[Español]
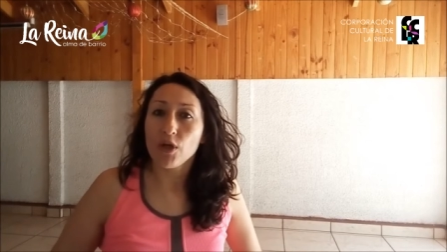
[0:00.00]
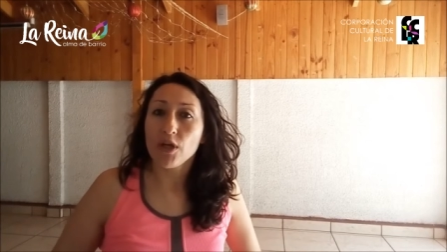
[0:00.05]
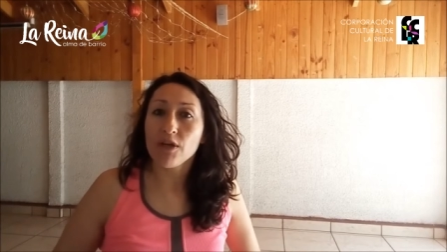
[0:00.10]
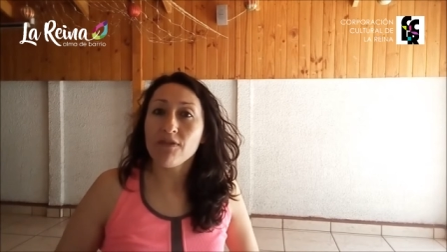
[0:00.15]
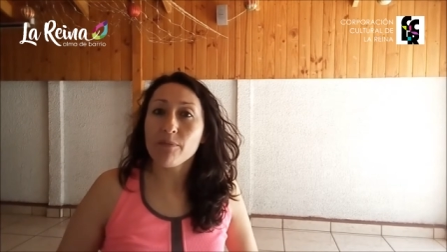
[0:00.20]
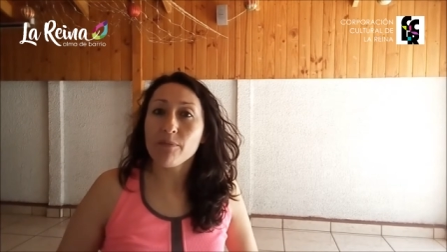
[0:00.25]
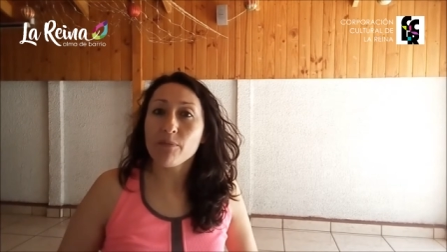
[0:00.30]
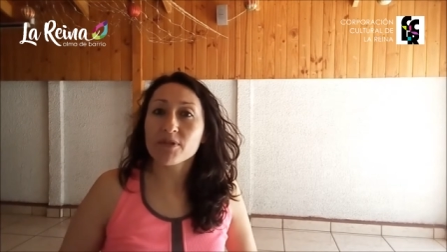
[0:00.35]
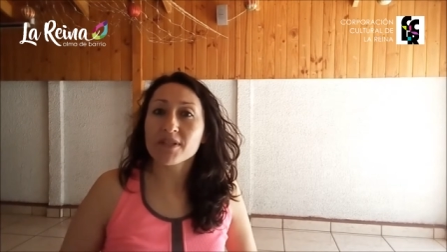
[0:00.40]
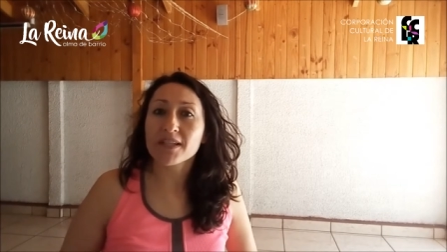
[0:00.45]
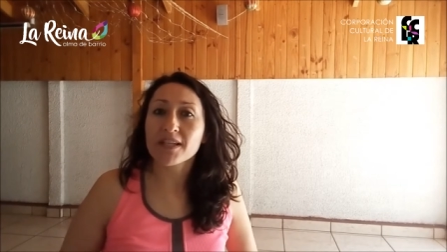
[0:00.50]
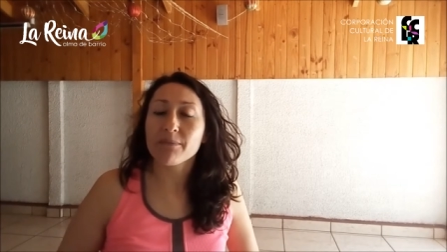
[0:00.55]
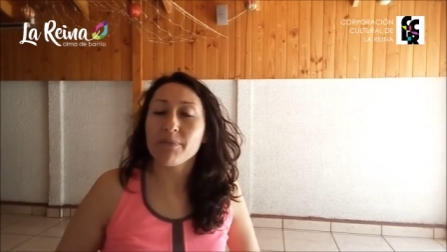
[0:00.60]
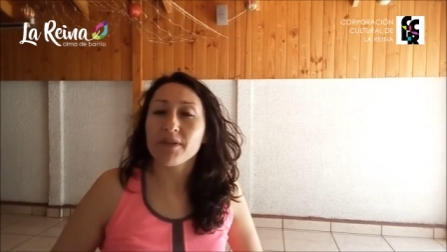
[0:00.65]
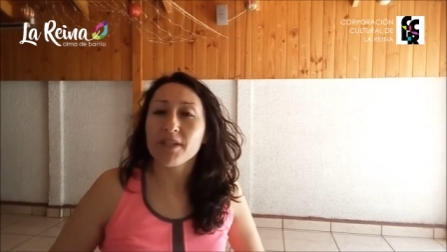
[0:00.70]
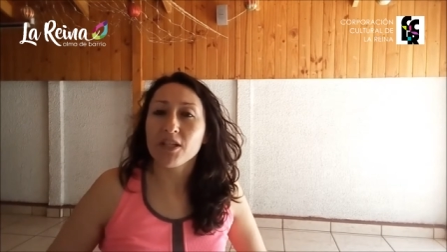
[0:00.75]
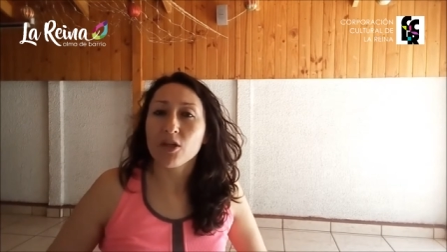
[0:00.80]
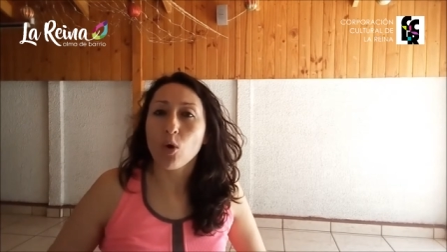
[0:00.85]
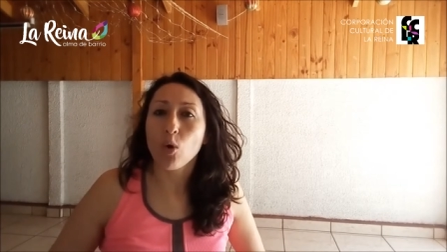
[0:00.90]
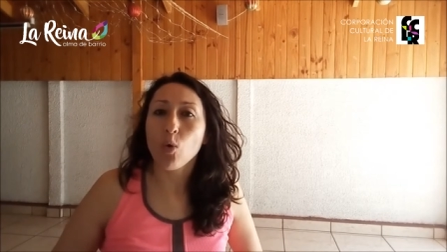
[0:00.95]
y vamos a
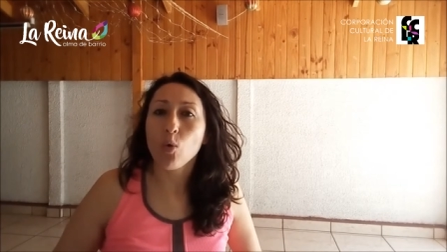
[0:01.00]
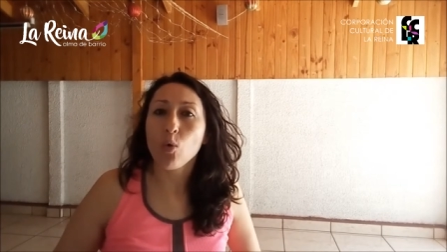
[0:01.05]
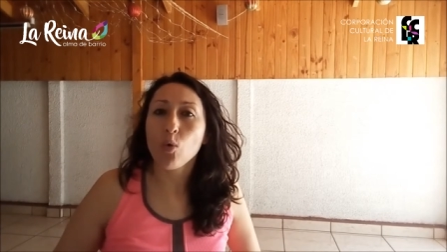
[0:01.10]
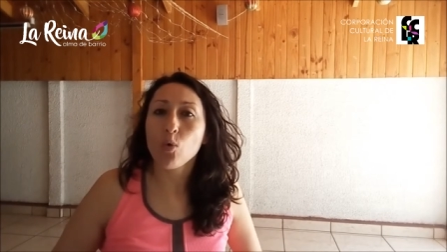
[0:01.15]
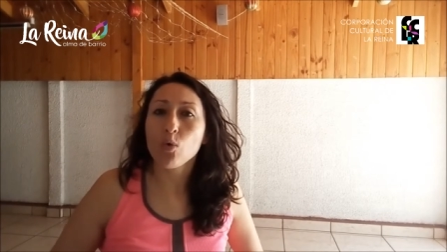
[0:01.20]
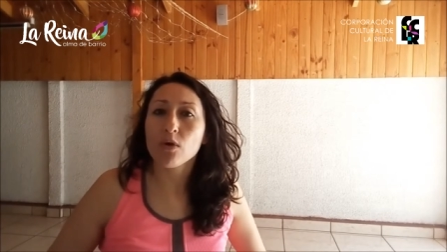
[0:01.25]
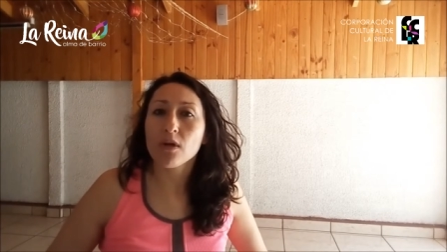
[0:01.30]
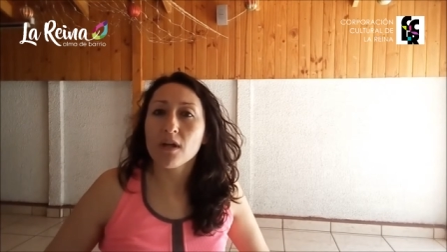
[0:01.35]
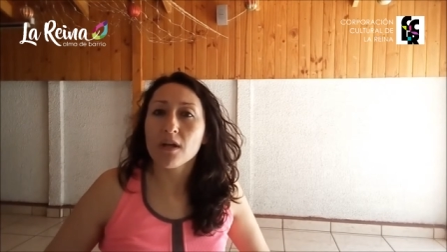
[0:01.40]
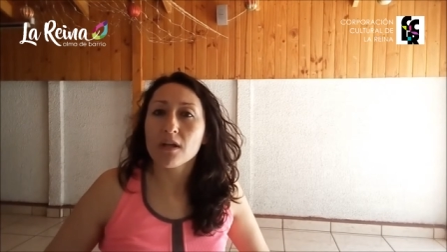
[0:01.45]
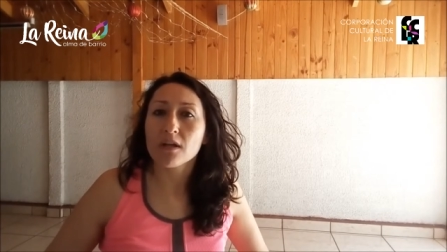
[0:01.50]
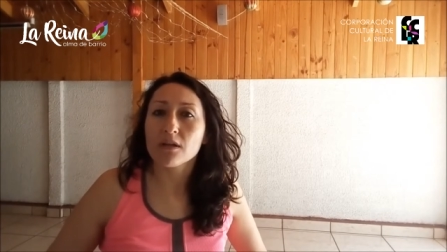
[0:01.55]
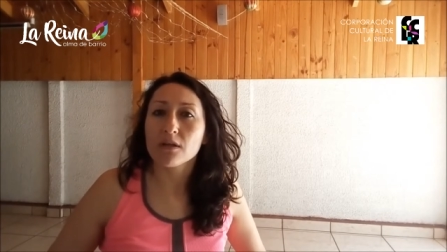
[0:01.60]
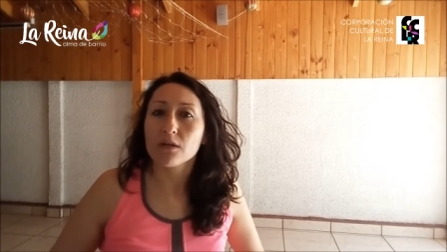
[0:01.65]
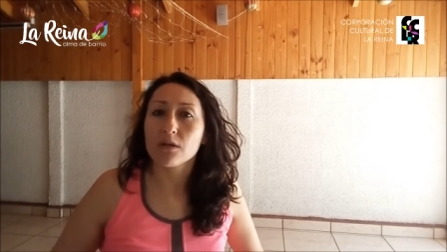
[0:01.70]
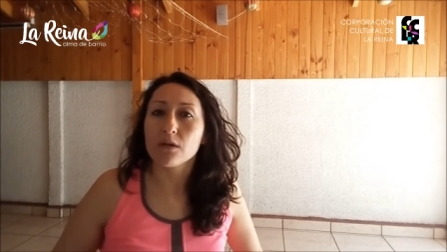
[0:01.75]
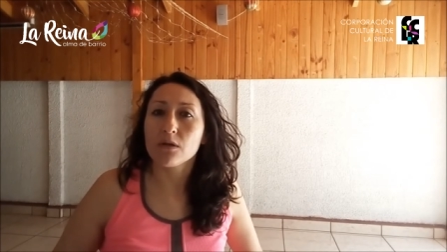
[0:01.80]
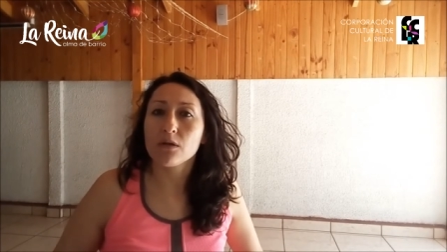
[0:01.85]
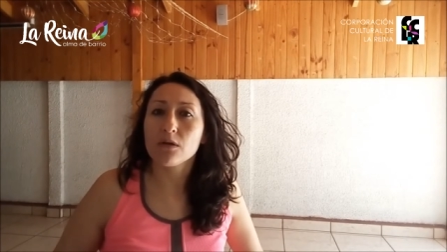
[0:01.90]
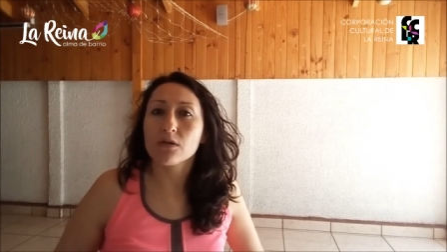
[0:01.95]
repetir un,
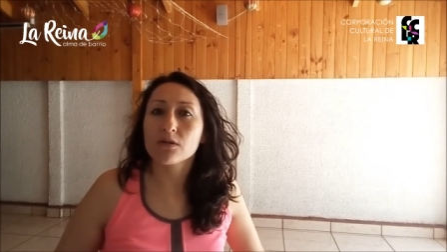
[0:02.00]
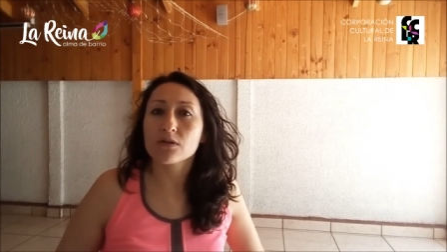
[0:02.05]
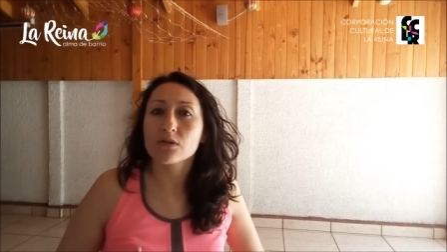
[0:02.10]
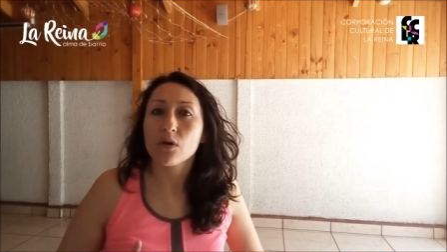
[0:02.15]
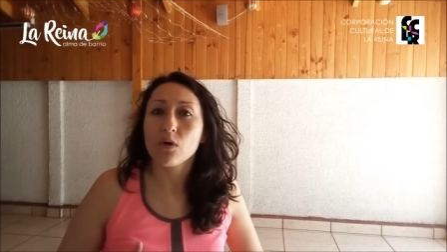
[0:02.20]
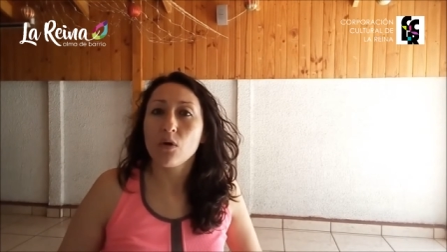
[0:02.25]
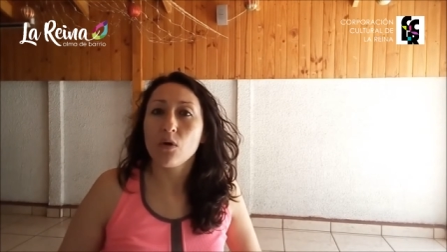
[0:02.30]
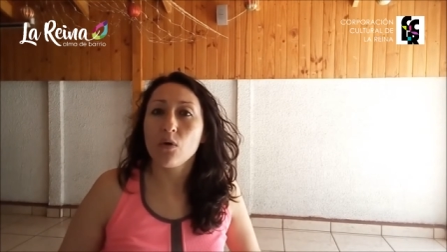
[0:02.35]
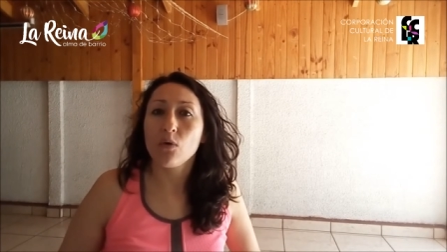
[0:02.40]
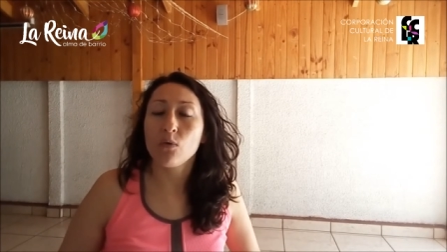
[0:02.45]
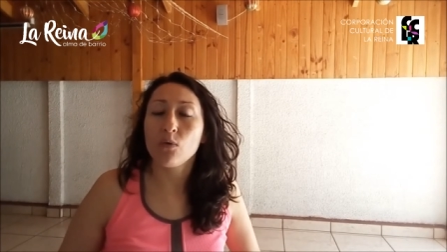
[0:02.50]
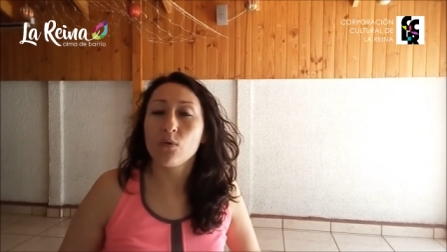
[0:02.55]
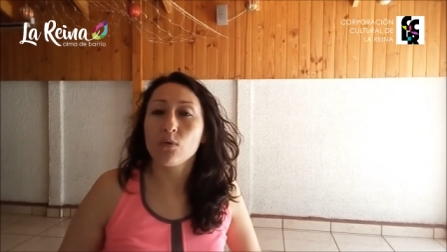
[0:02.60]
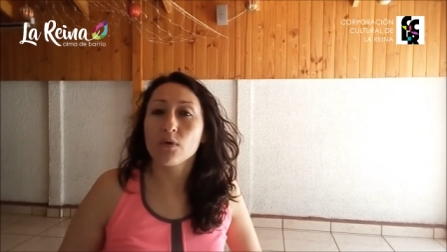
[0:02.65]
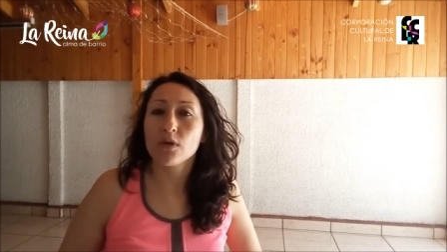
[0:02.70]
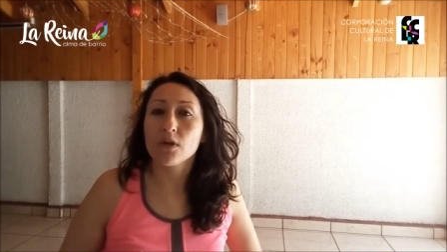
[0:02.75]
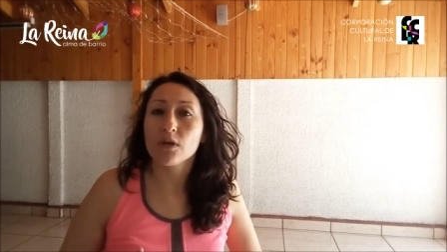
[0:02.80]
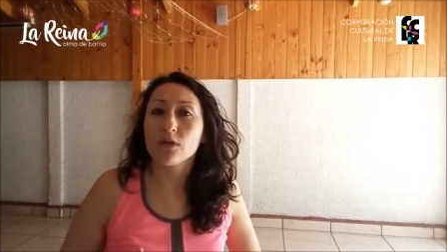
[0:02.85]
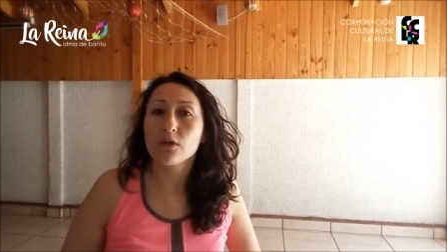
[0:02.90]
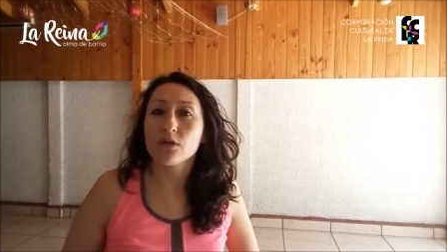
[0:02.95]
2,
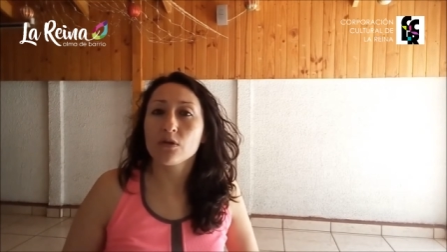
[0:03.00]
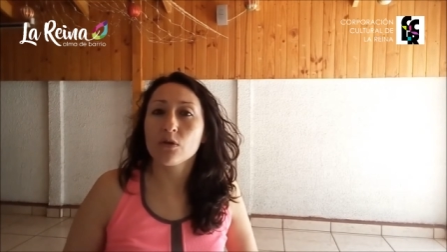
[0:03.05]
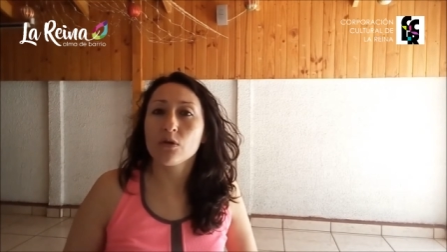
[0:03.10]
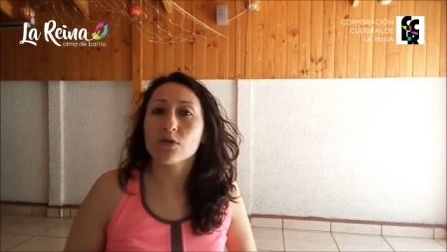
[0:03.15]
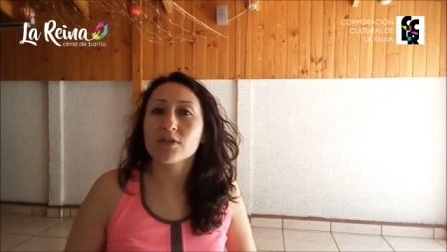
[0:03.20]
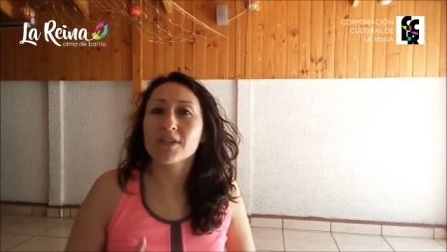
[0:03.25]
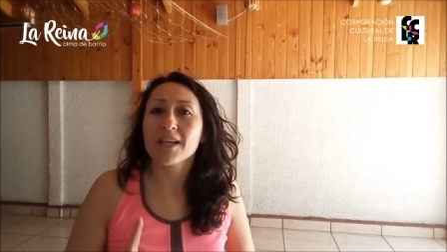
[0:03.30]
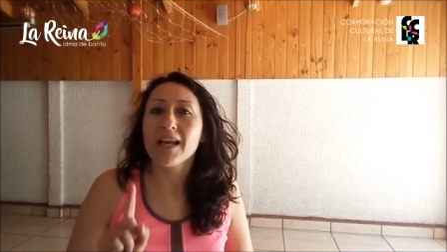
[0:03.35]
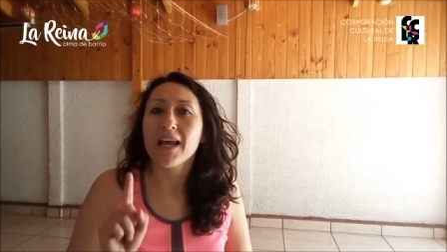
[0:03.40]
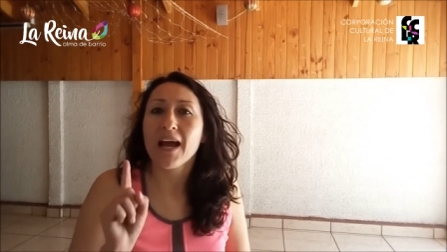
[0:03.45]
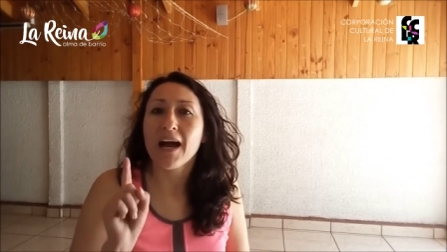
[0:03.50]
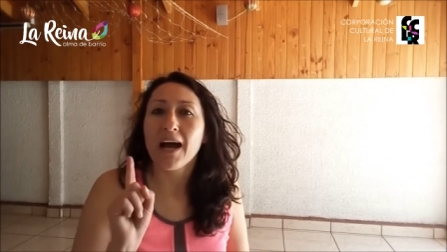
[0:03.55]
1, 2,